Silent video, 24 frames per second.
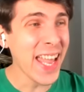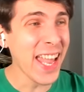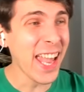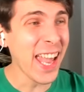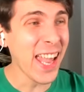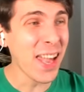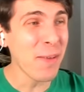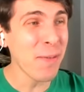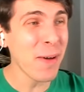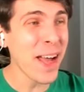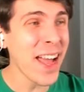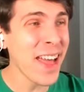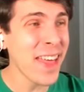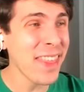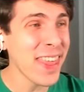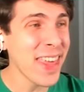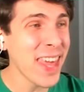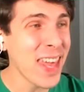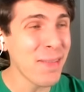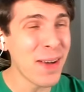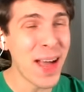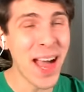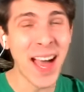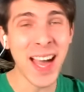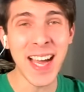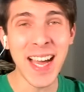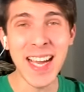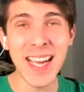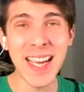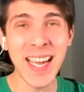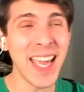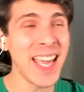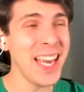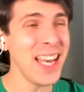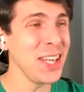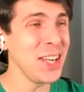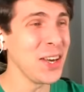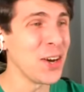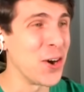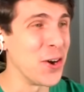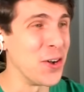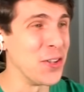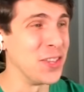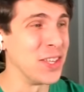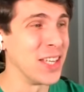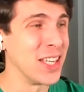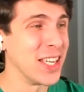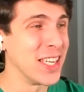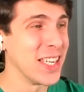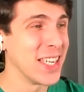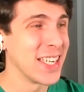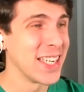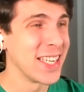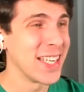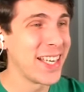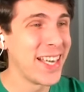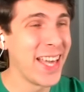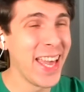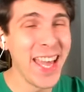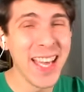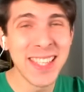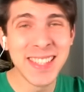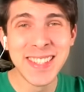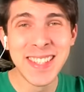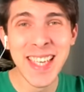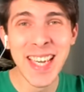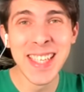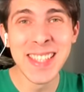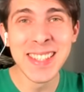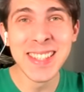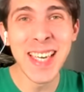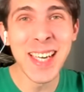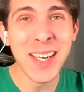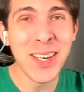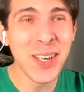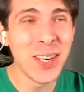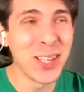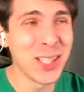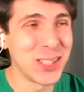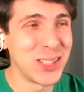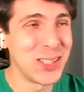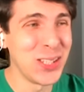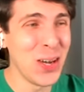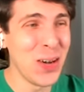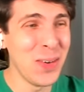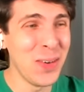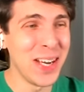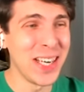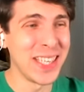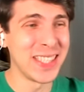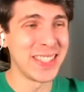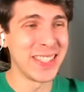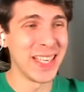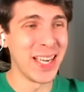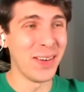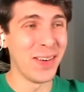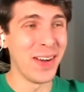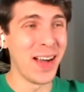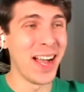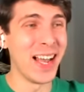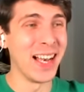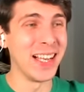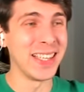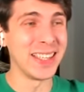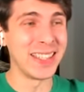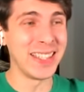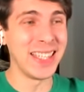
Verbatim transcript: Eva de Evangelion ¿Qué es este crossover, chaval?